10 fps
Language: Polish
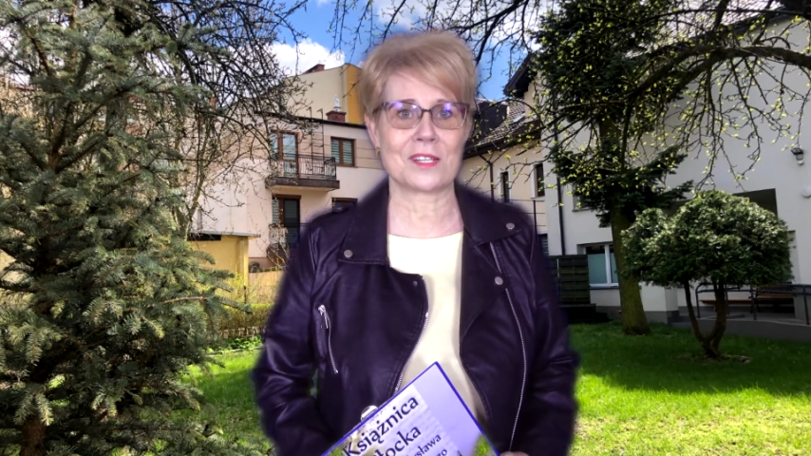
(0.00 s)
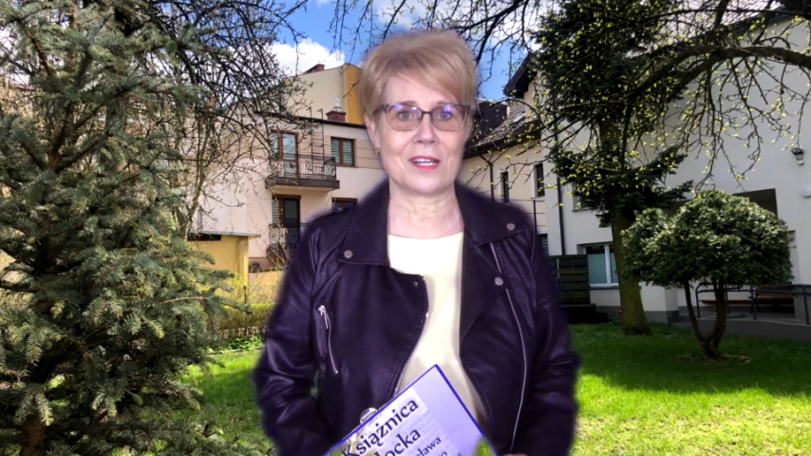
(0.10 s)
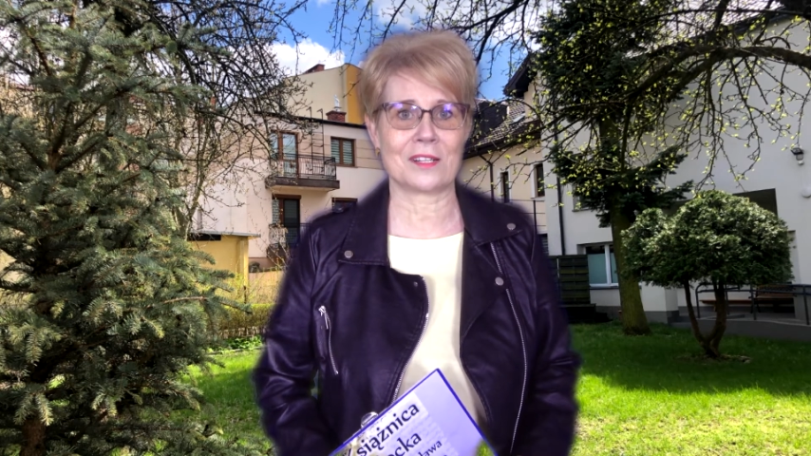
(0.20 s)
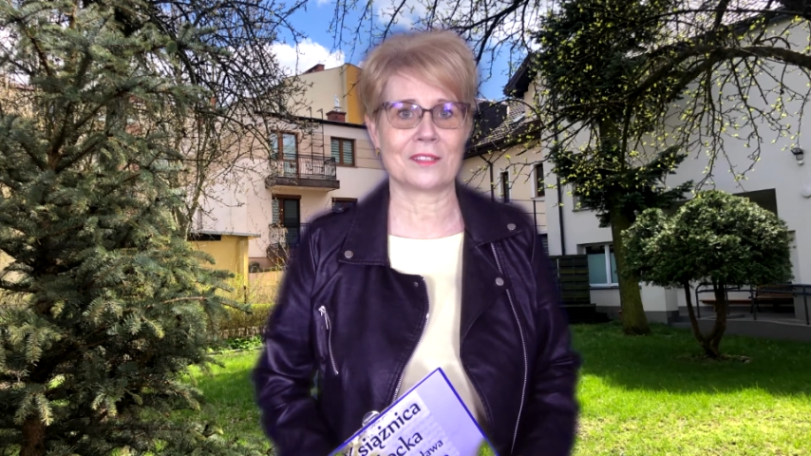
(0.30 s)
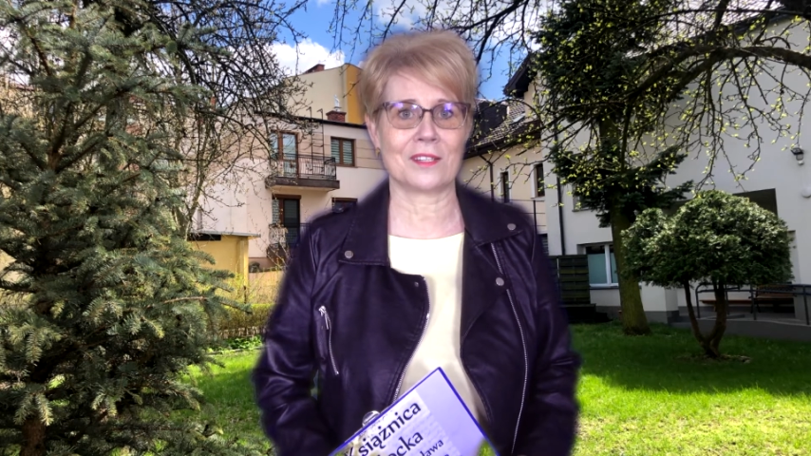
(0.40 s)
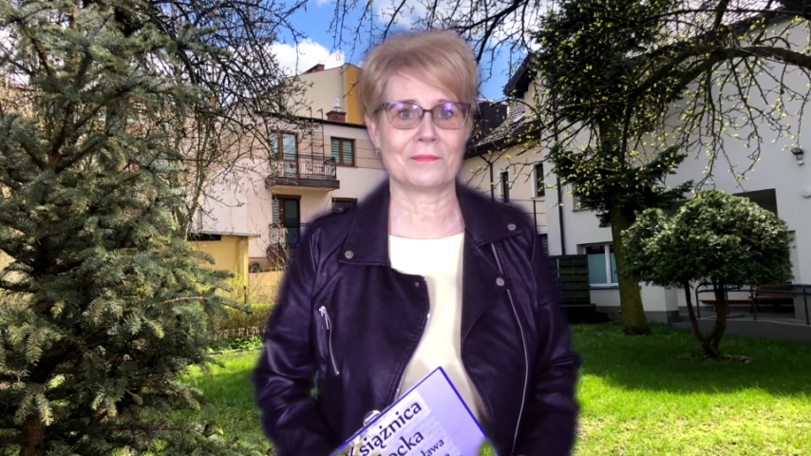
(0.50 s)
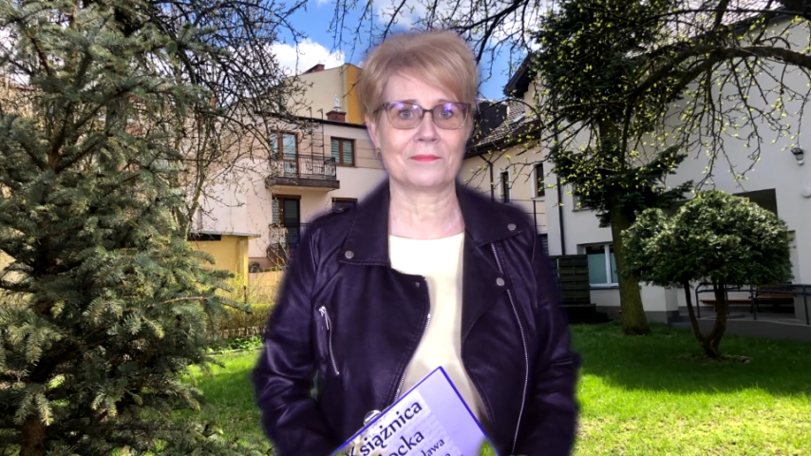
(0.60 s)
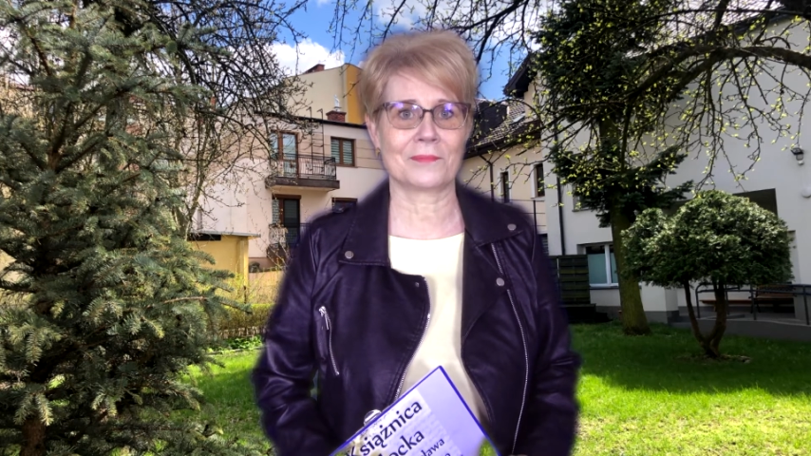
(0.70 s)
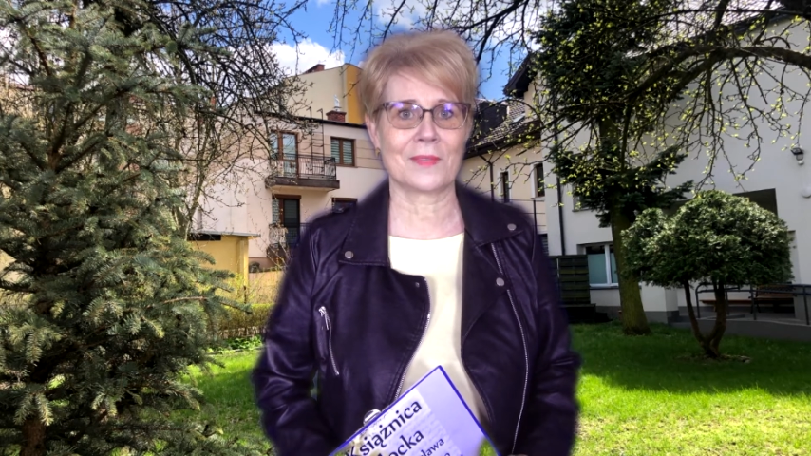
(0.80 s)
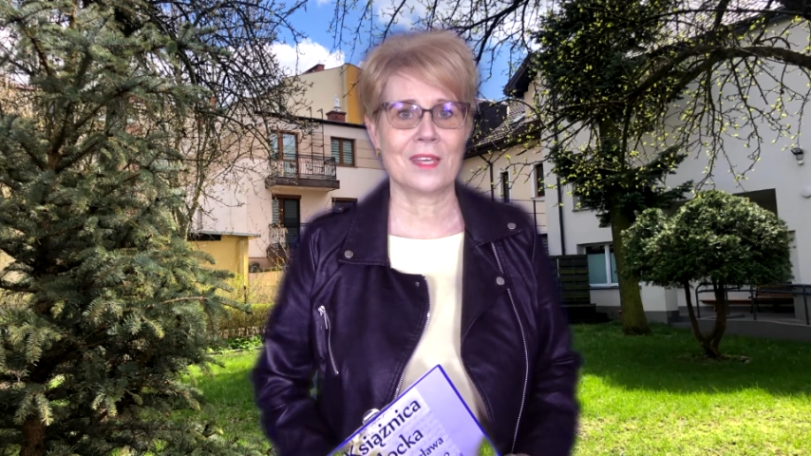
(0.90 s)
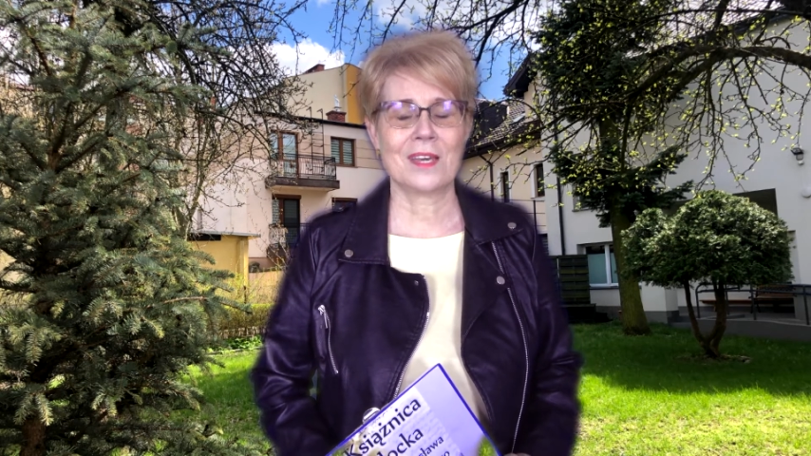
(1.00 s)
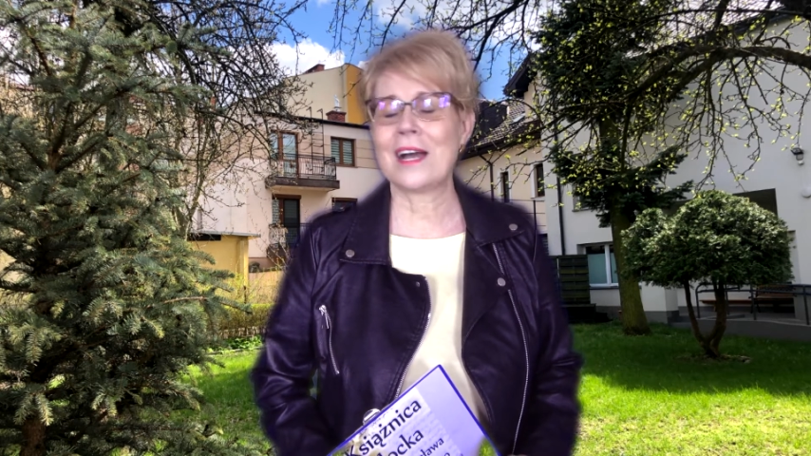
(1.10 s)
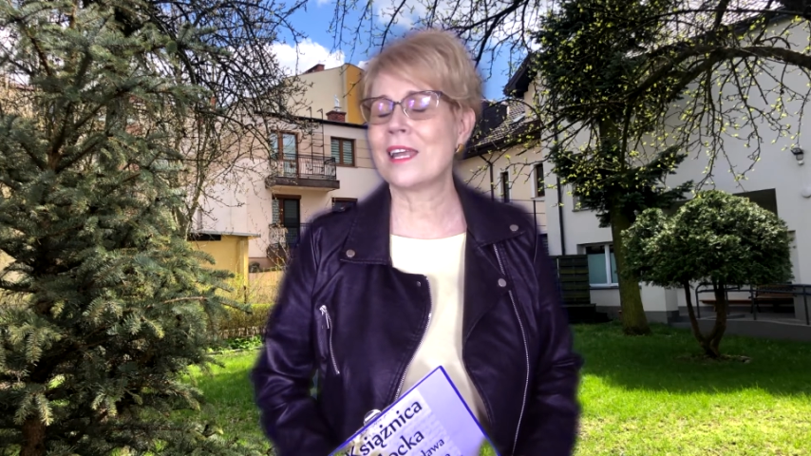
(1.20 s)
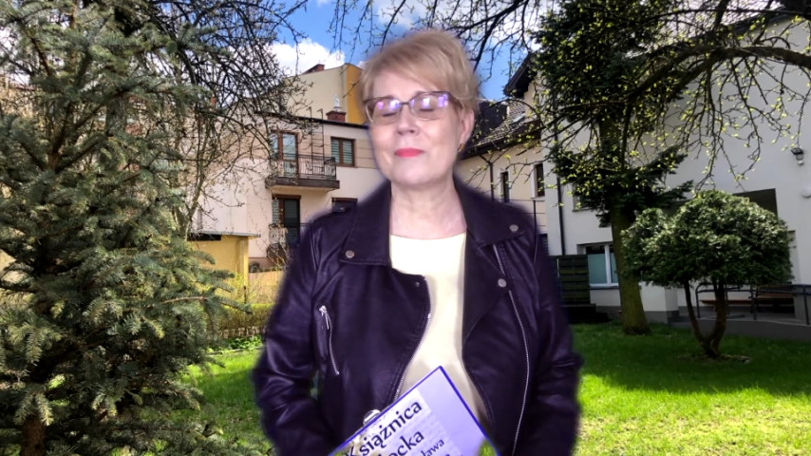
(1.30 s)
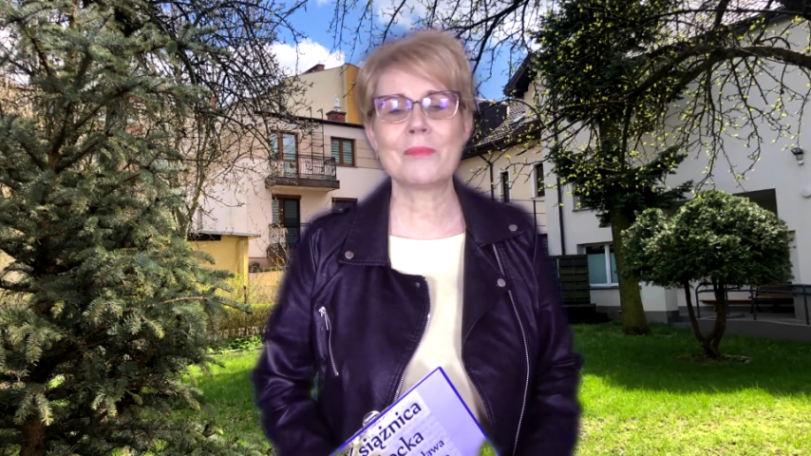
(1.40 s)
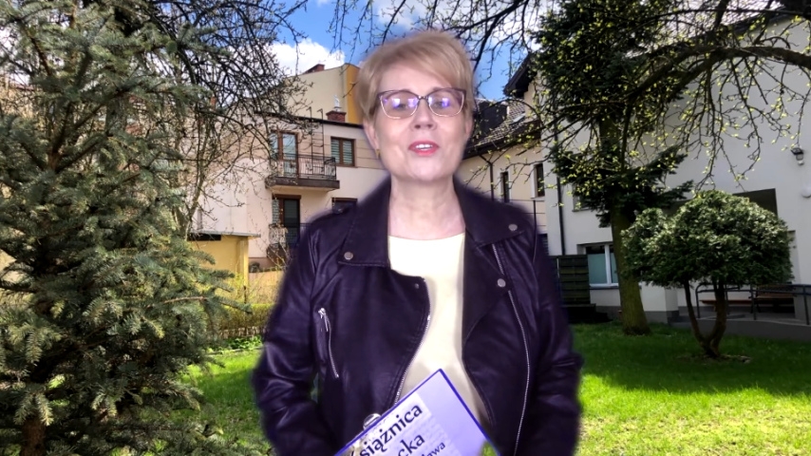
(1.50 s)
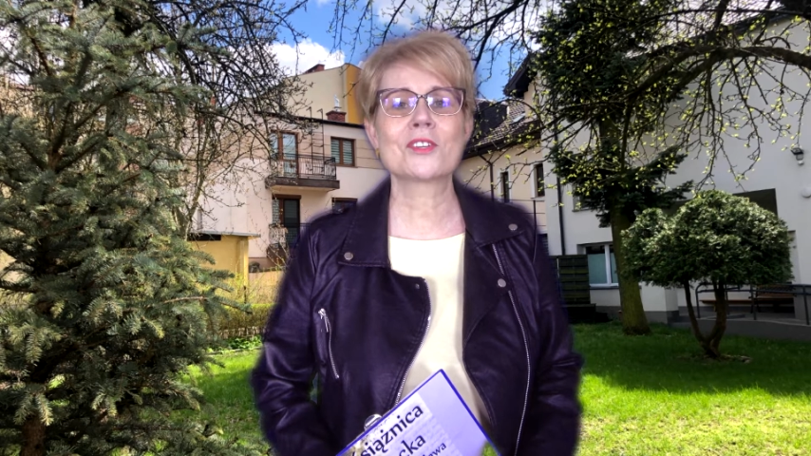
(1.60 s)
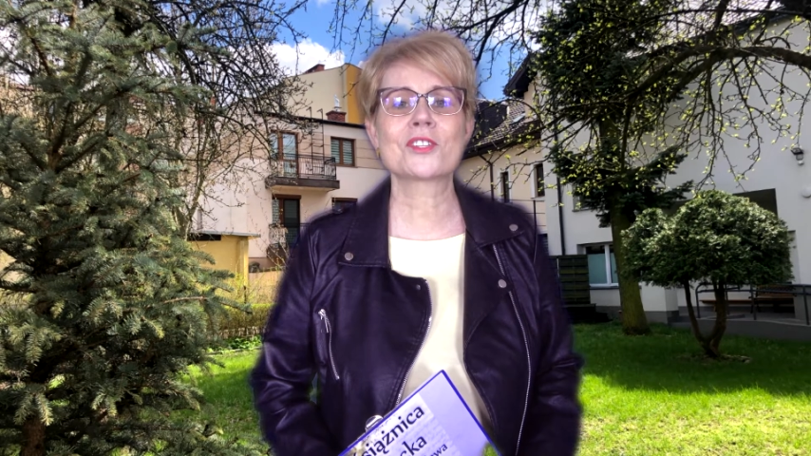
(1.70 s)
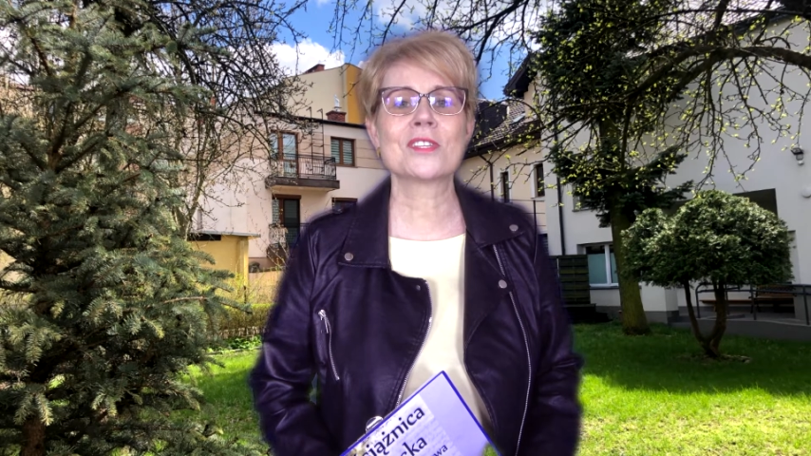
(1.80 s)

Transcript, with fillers: Karta, ale mamy jeszcze